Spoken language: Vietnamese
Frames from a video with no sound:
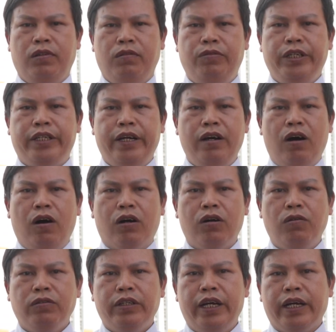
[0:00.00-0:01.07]
Vì thế họ
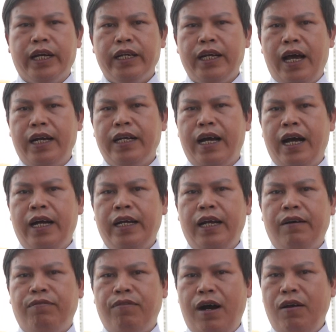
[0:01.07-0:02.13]
không thể kết án Ngài
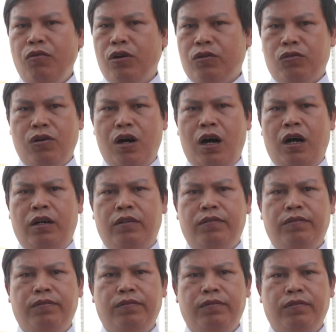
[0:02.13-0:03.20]
là phá luật của họ.
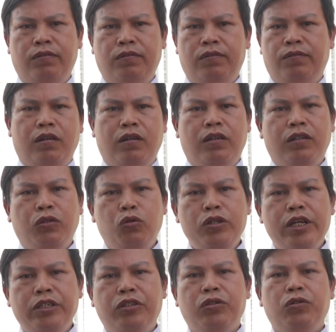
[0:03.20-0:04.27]
Chúa
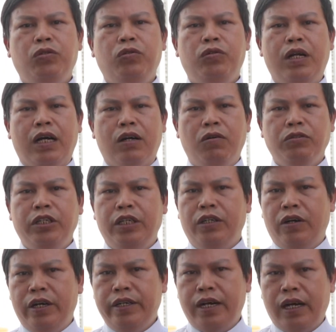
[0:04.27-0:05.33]
Giêsu đã không chỉ
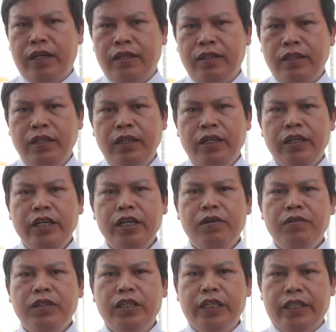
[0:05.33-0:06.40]
nói rằng
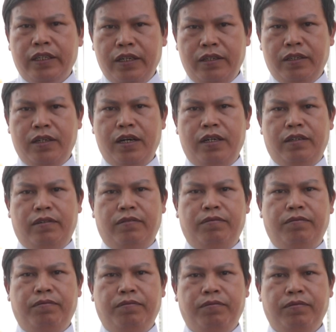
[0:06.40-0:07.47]
yêu người thân cận,
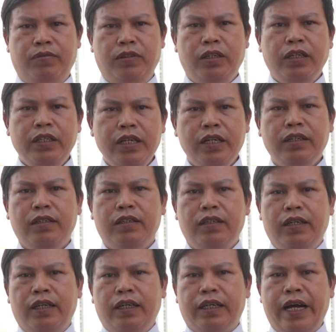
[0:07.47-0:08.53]
nhưng
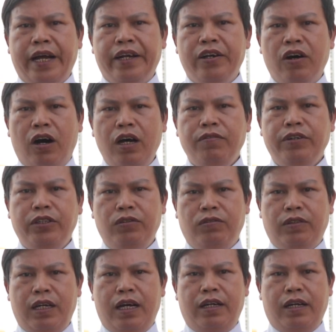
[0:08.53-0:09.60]
Ngài nói với
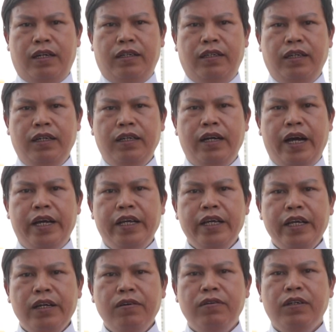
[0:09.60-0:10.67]
chúng ta rằng hãy
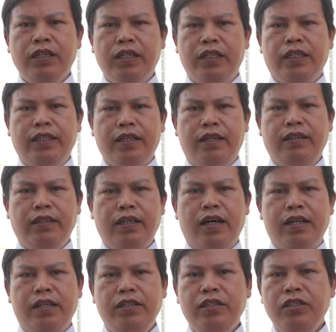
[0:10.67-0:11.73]
yêu người thân
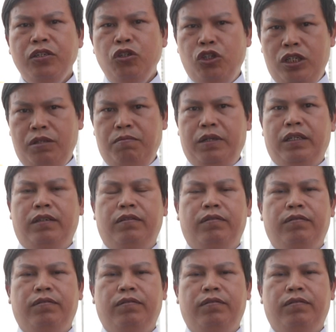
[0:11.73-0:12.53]
cận như chính mình.